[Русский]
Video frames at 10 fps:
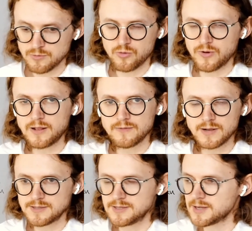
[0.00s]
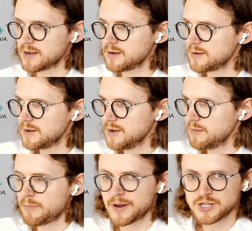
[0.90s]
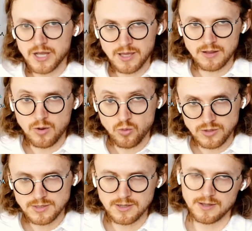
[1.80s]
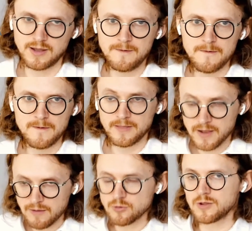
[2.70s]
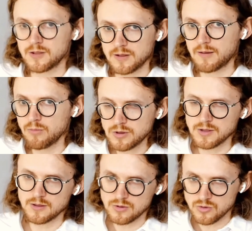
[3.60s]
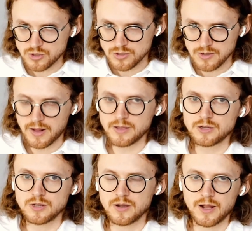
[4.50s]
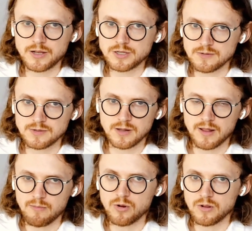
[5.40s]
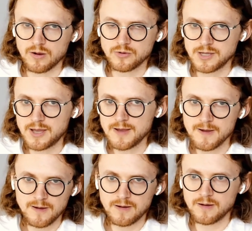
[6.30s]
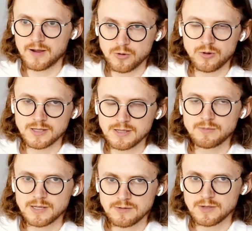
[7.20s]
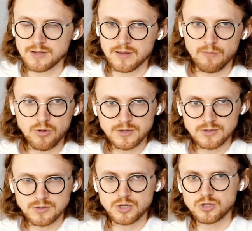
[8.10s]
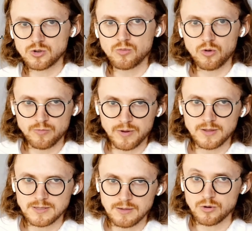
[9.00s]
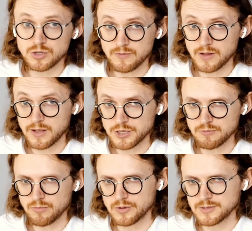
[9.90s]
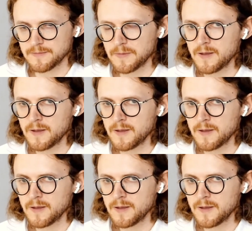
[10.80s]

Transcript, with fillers: Вот буквально выглядите как э, попрошайки на улицах. Да? На кого-то это работает, но это очень ограниченное количество сердобольных людей, которые на самом деле своей сердобольностью зачастую могут принести больше вреда, чем пользы.